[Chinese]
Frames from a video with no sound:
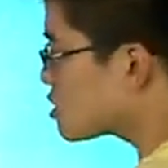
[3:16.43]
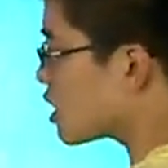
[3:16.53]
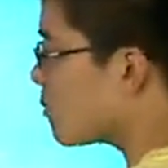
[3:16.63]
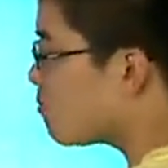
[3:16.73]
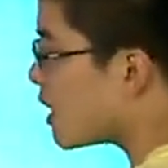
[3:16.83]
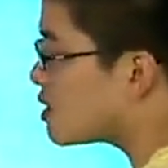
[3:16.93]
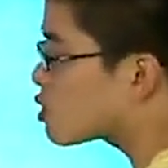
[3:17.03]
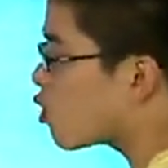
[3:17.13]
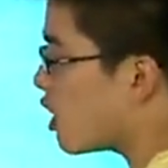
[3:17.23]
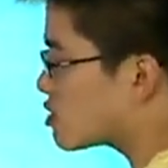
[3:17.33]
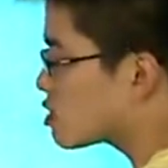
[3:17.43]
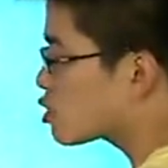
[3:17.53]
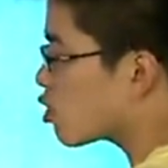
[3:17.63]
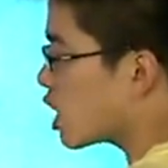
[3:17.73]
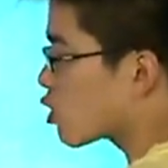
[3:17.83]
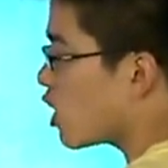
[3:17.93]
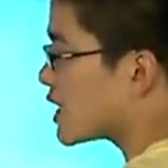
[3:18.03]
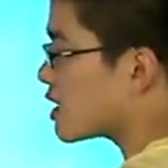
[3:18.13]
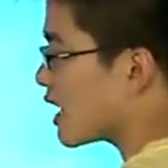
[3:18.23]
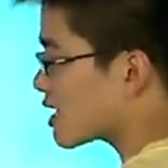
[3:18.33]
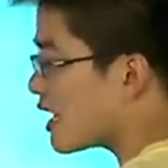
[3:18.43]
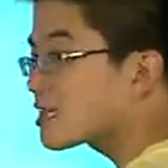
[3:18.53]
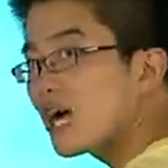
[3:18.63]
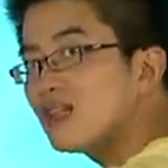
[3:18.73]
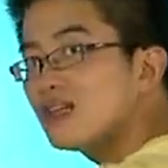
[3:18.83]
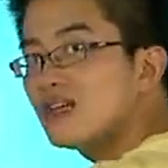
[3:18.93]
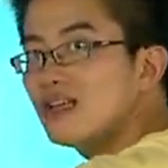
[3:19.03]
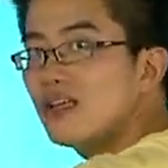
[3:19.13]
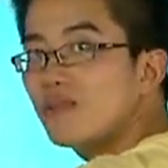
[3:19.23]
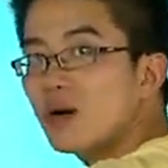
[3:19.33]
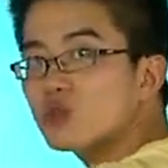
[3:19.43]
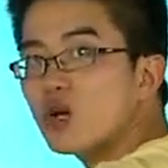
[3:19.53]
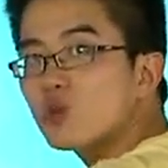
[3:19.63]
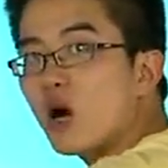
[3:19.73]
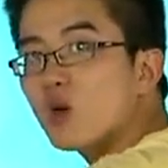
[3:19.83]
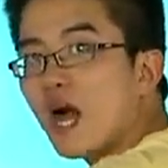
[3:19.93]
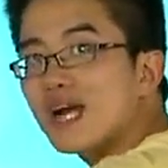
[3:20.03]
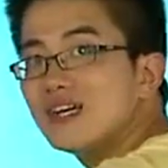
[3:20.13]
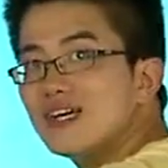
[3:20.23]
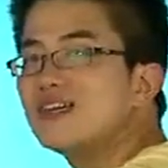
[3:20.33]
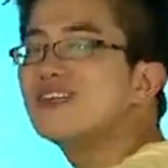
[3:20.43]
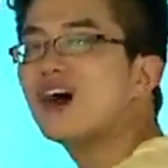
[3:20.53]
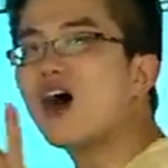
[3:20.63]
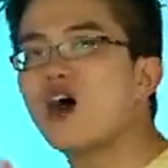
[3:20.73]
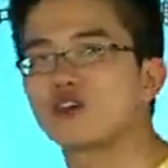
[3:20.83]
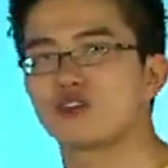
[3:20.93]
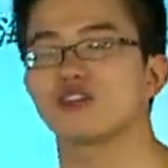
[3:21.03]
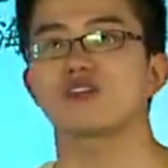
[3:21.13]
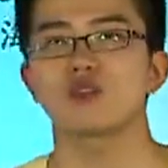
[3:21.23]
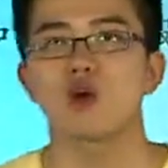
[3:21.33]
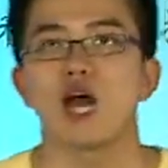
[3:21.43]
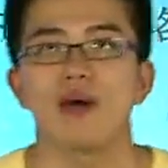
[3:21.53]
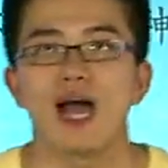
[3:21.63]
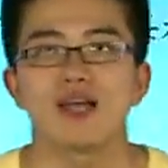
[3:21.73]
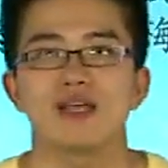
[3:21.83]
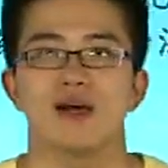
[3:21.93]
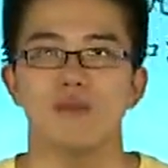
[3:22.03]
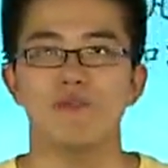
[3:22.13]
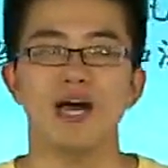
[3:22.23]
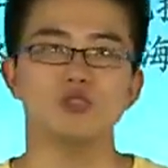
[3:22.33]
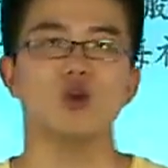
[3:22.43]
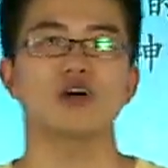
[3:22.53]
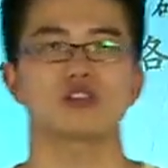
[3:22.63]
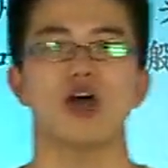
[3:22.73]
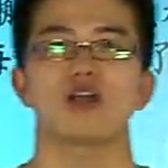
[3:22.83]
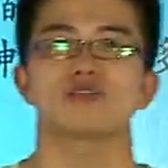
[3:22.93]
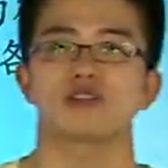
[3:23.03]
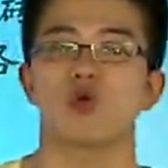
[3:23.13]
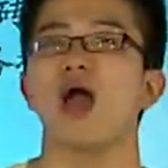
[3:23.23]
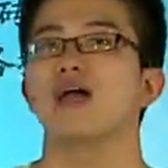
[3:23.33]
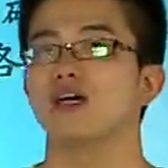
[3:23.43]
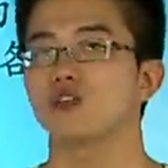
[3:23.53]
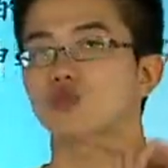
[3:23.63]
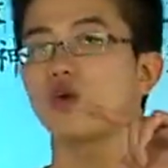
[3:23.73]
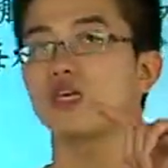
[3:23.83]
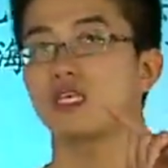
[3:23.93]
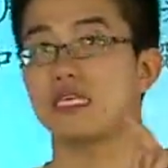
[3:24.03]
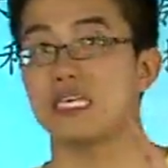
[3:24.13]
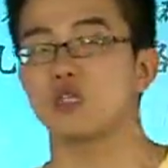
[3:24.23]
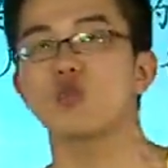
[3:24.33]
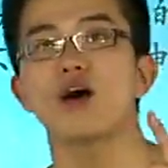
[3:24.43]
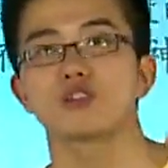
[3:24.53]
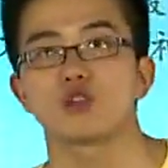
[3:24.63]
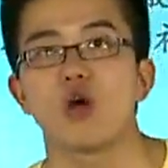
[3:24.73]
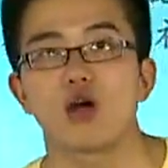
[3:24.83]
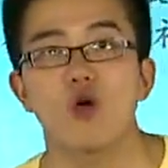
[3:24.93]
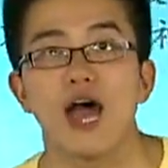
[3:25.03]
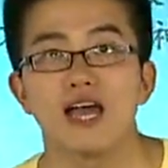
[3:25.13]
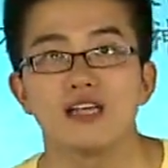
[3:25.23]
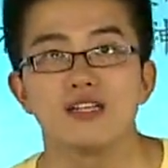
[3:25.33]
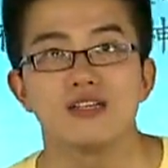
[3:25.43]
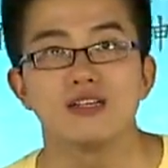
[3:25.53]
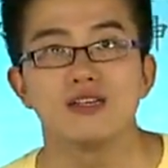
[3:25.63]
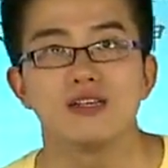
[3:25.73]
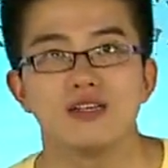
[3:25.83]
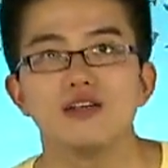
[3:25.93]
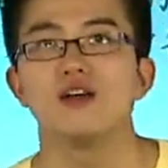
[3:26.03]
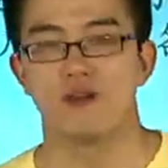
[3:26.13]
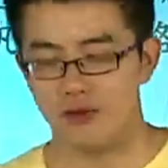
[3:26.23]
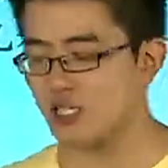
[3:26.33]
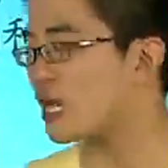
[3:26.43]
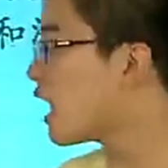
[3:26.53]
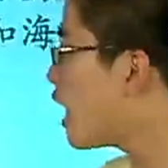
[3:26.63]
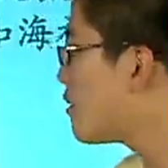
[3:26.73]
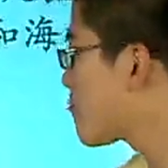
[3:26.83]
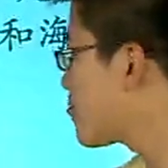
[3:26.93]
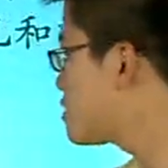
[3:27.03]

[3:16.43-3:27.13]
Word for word: 这个半段是多少块呢？来看一看，半段多少块？二十四块。二十四块吧。嗯。半段是二十四块，所以一段是多少块？四十八块。非常好，